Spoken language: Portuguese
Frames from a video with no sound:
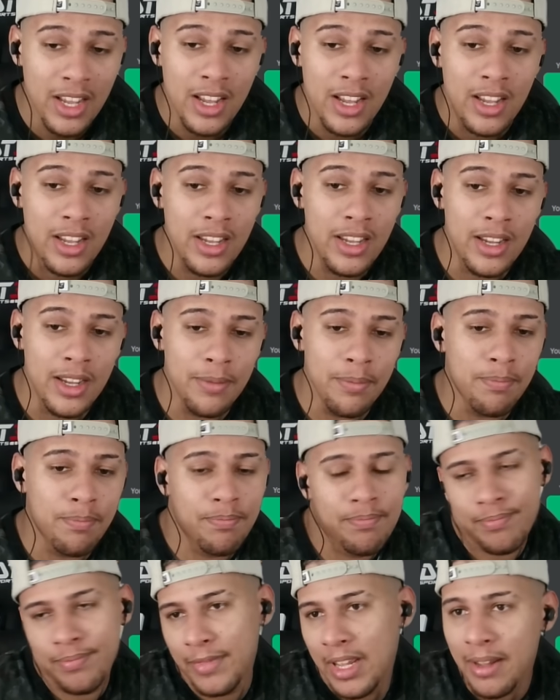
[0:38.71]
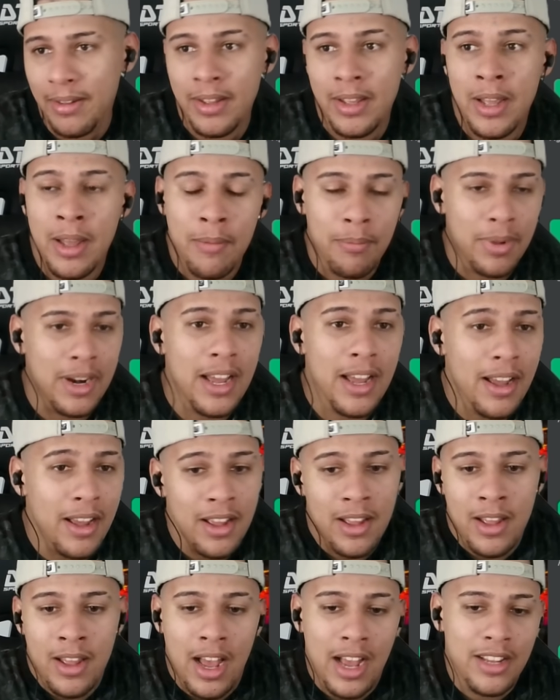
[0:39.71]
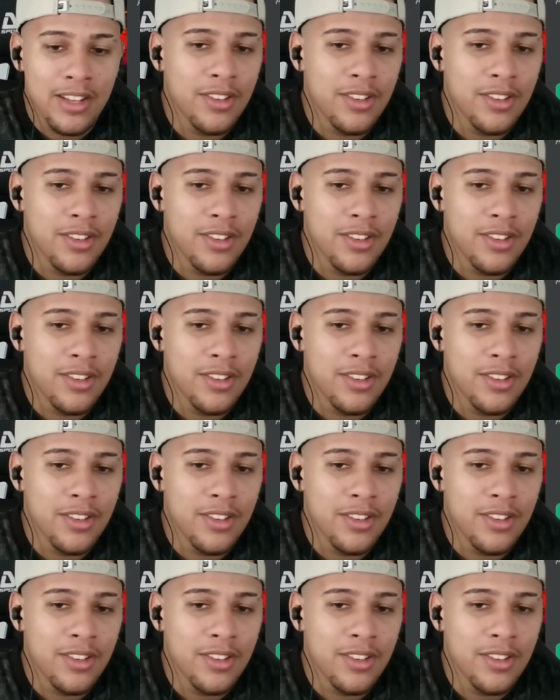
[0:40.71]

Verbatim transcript: E, né, pra a